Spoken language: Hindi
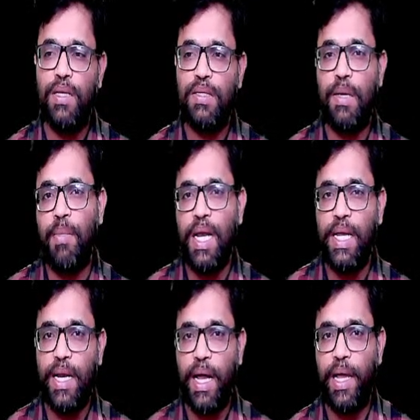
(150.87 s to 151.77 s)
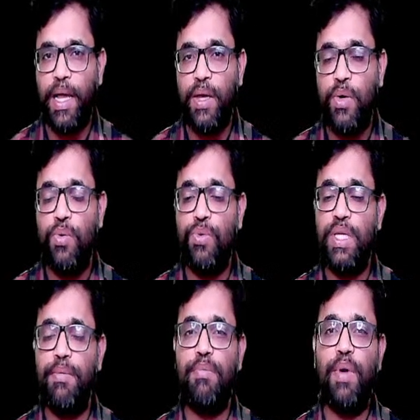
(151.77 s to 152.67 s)
सामान लेकर आ गए
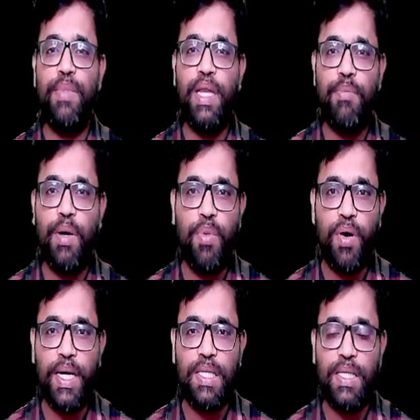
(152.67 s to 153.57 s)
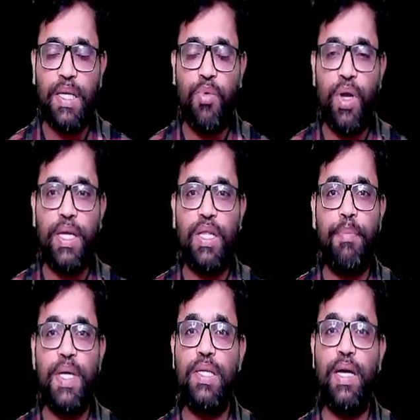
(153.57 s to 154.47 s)
उसके बाद मम्मी ने आपका पॉकेट चेक किया बोला कि इतने
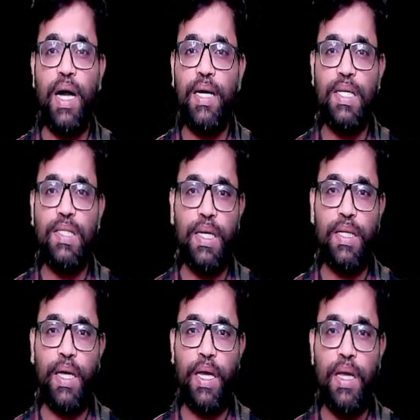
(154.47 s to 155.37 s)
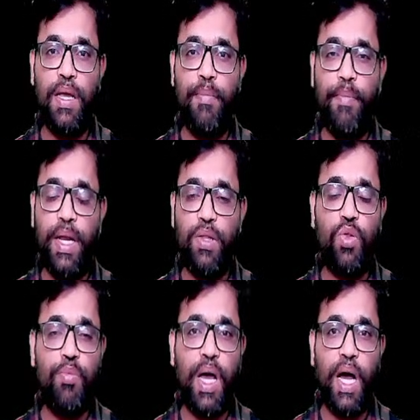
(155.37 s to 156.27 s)
पैसे कहाँ खर्च कर दिए मैंने तो
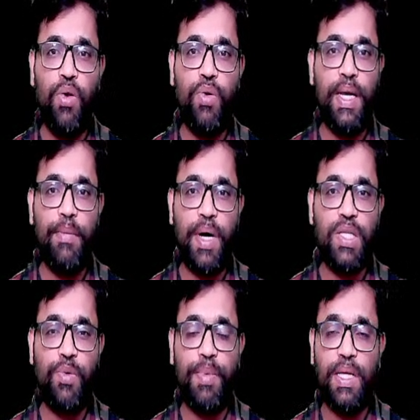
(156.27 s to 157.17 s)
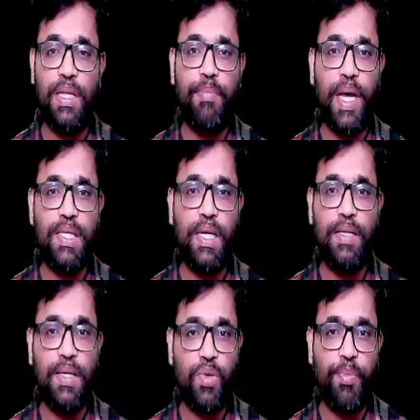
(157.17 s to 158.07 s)
तुम्हें आलू के लिए पाँच रुपये दिए थे प्याज के लिए
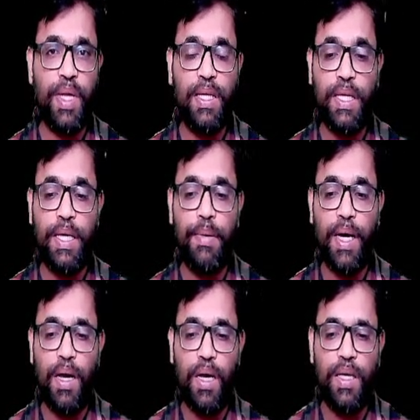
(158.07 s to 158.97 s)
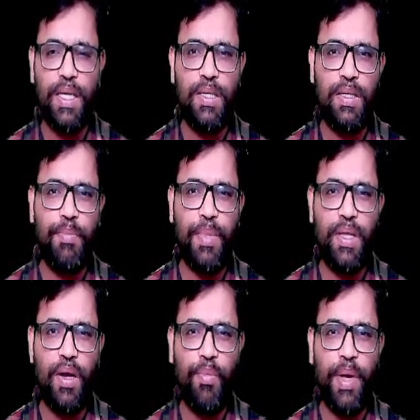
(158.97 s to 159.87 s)
दस रुपये दिए थे ये एक्स्ट्रा
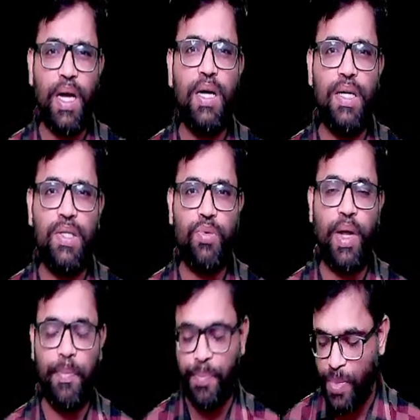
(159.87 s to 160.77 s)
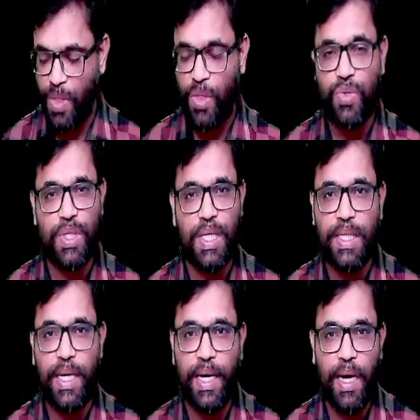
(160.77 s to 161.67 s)
पंद्रह रुपये कहाँ खर्च हुआ है तो
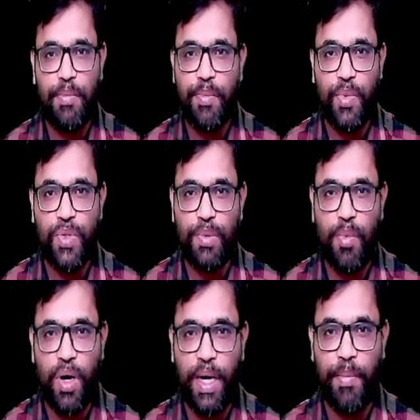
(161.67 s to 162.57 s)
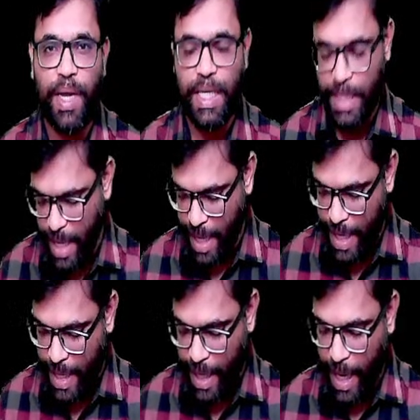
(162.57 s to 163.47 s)
सी का काम पोस्टमार्टम है ठीक है
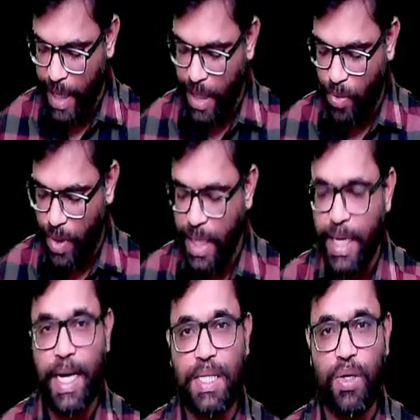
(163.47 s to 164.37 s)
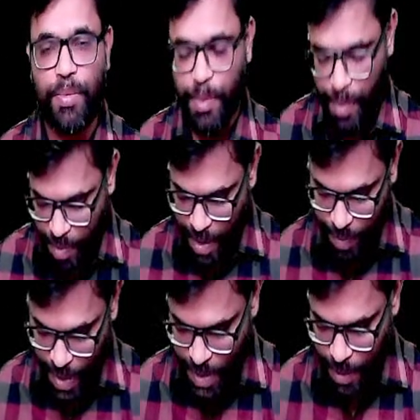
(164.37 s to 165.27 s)
कहने को ये गार्जियन ऑफ द पब्लिक
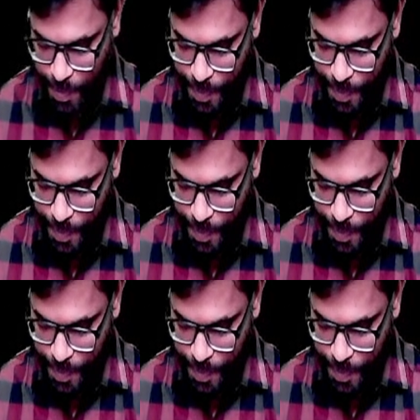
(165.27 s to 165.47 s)
पर्सन